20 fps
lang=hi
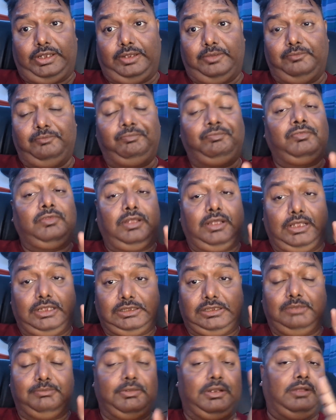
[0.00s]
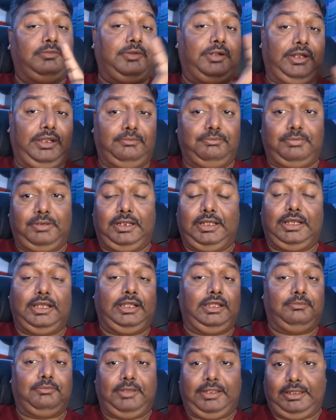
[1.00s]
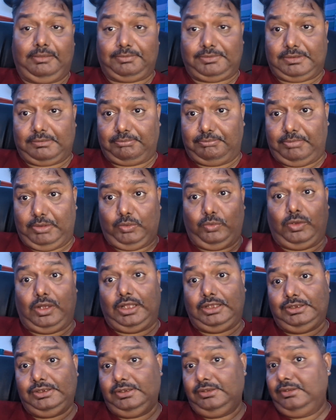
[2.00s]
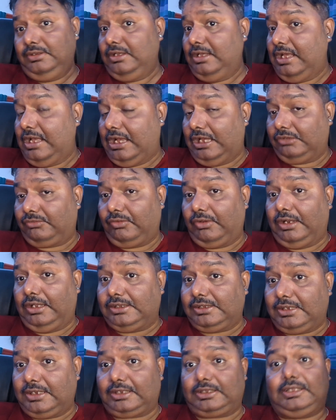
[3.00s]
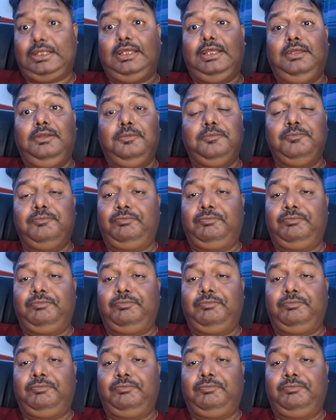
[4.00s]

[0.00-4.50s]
है इसलिए मैंने अभी टीम पर लिखा कि भाई आप सब मिलो आज आज फाइनलाइज करते हैं